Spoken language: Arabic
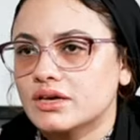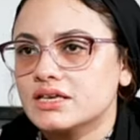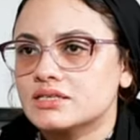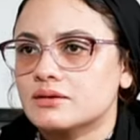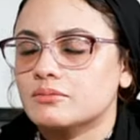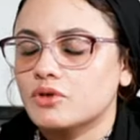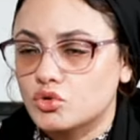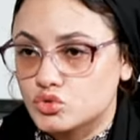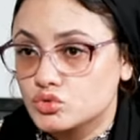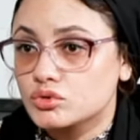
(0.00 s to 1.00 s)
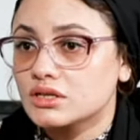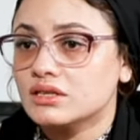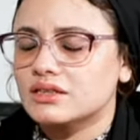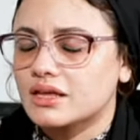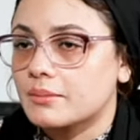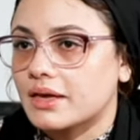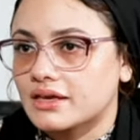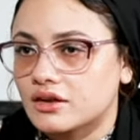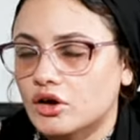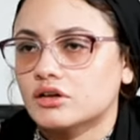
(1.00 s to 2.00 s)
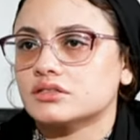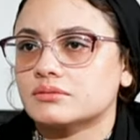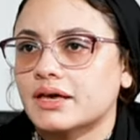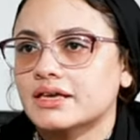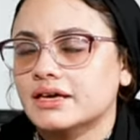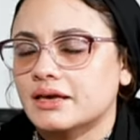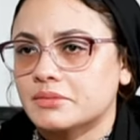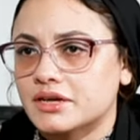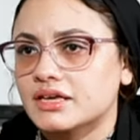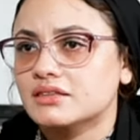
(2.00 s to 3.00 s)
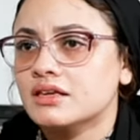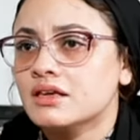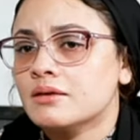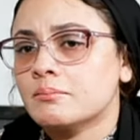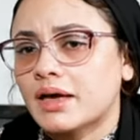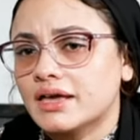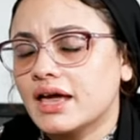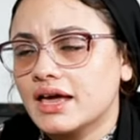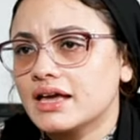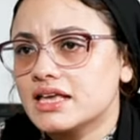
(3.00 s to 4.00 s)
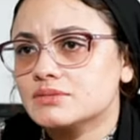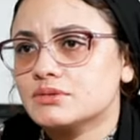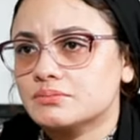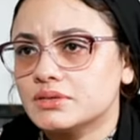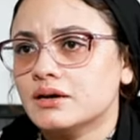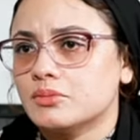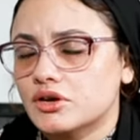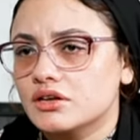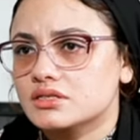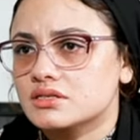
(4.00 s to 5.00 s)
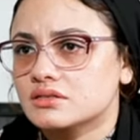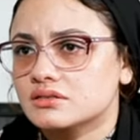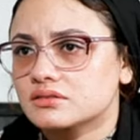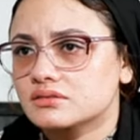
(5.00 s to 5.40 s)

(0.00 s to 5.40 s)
كويسه خصوصا ان انا معايا الهارد معايا كاميرات معايا حاجه اثبت بيها براءتي